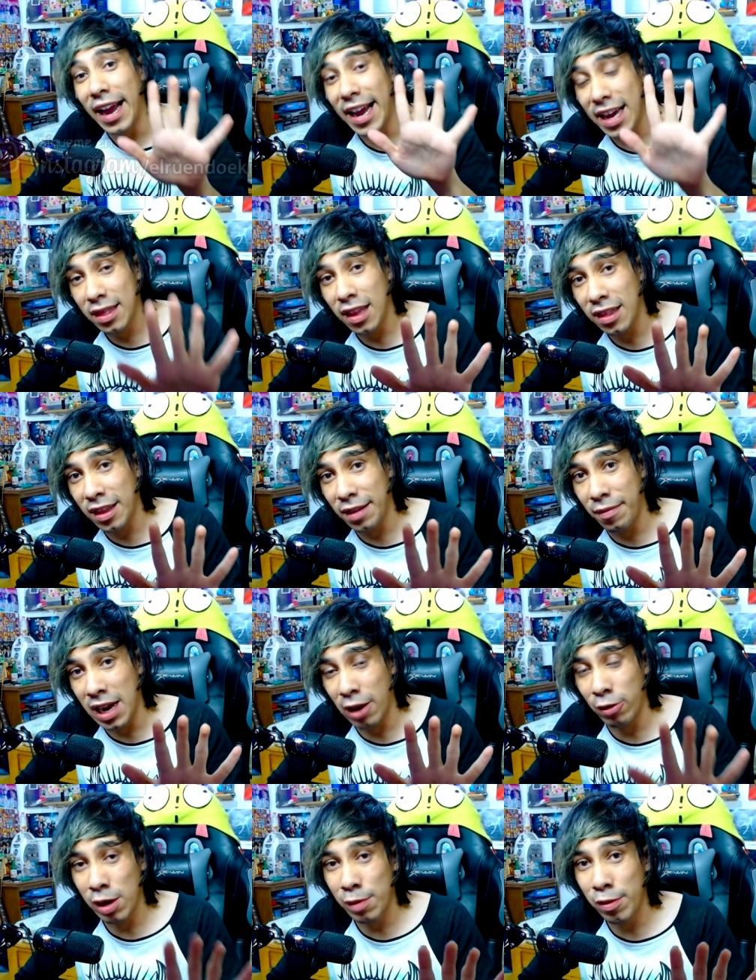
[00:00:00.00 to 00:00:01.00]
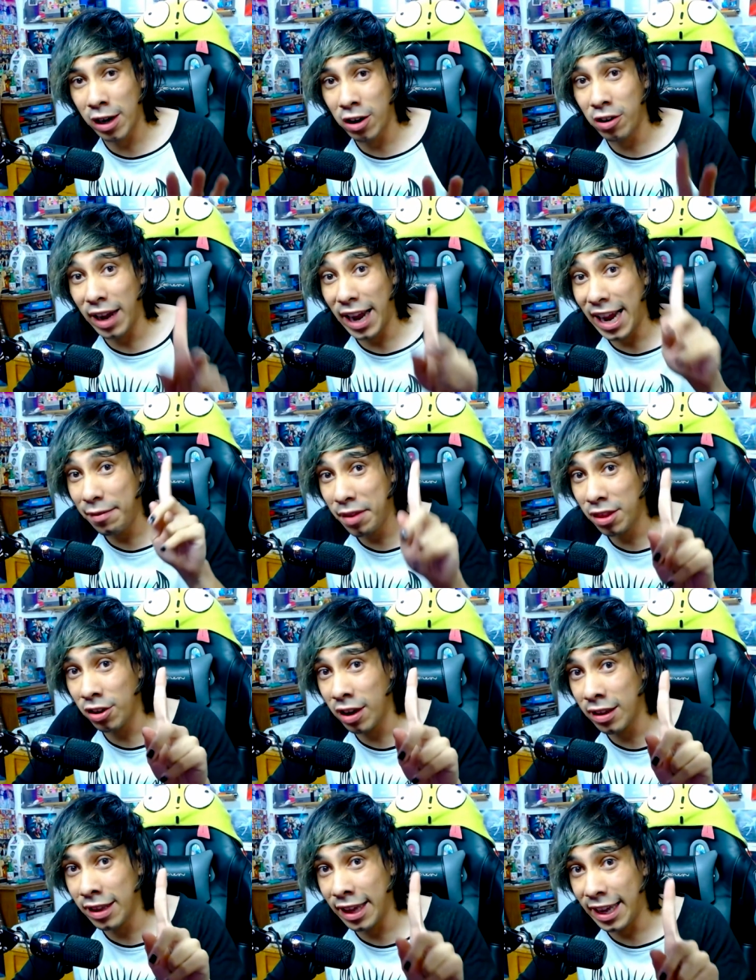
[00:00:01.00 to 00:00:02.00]
Esta semana voy a publicarlo en mis
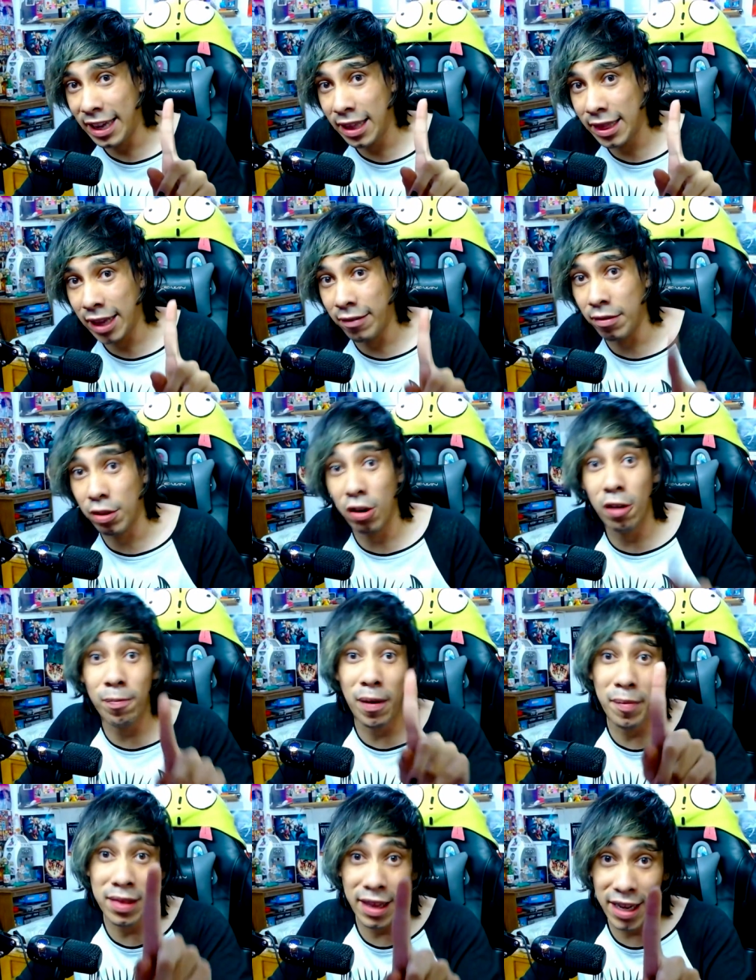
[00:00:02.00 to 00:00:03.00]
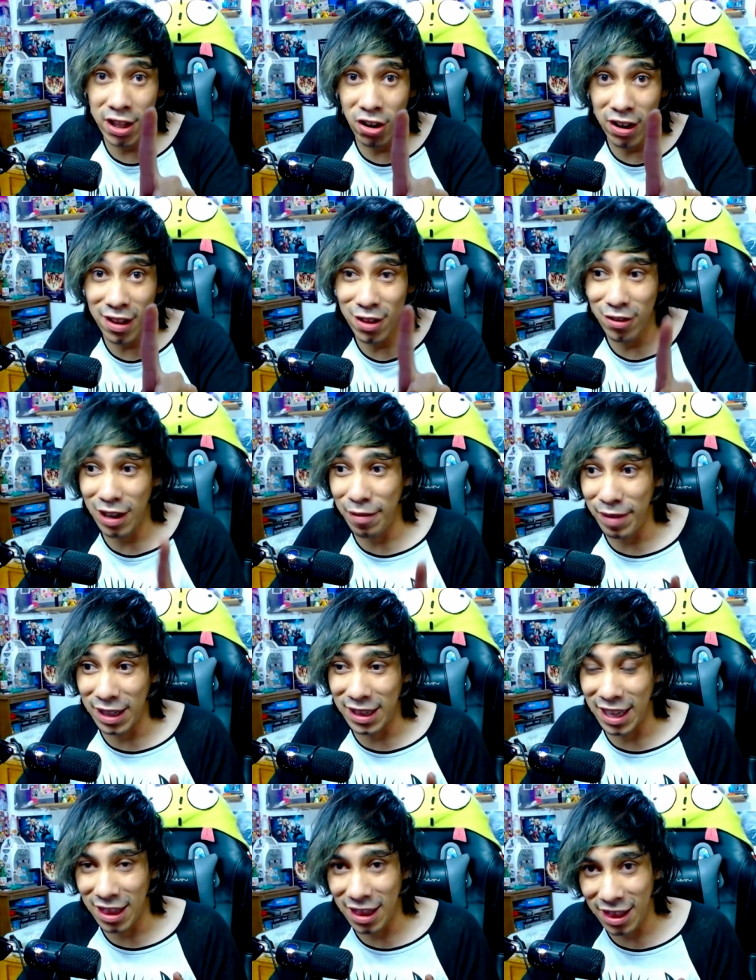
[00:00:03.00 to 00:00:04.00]
historias de Instagram, solo para mis seguidores
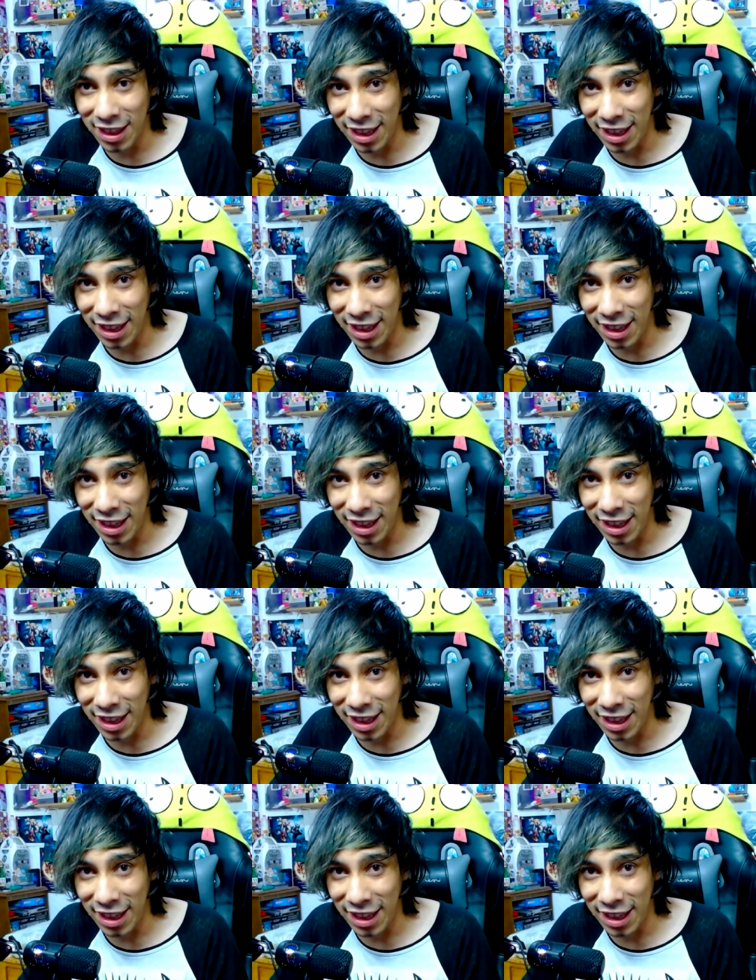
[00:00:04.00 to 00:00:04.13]
obviamente, así es